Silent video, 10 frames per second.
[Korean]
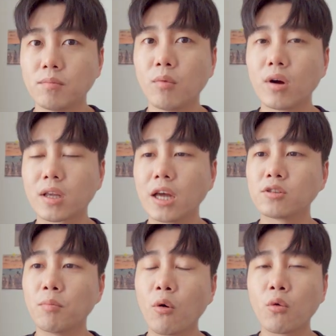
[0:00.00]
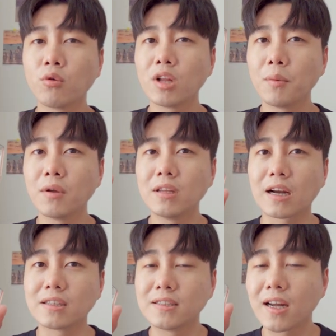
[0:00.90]
뭔가 계속 먹고 나면
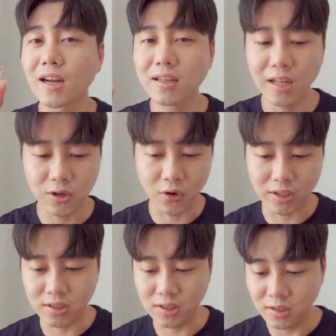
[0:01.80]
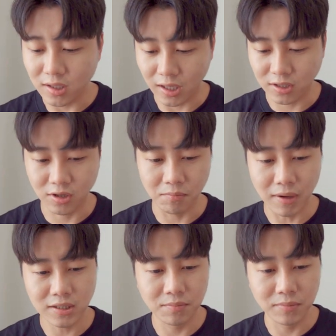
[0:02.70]
약간 생각날 것 같은 네, 그런
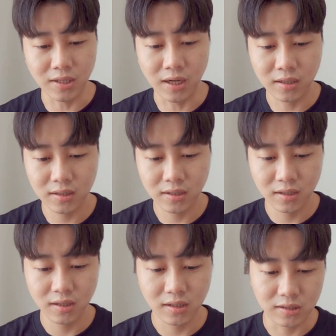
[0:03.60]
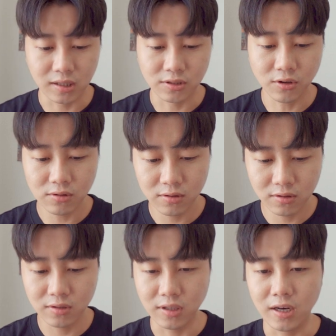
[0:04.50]
맛입니다 그래서
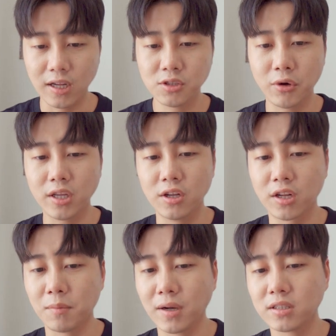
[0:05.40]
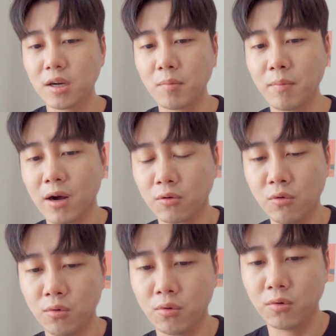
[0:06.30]
네, 레드와인 이렇게 맛을 한번
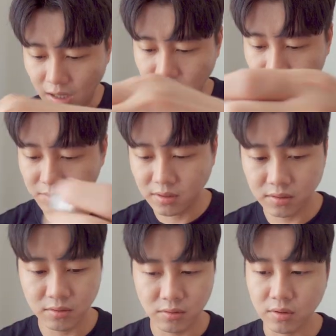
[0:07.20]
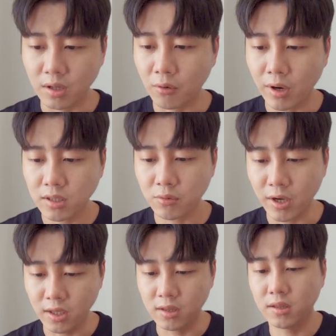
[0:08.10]
봤고 다음은 네, 화이트와인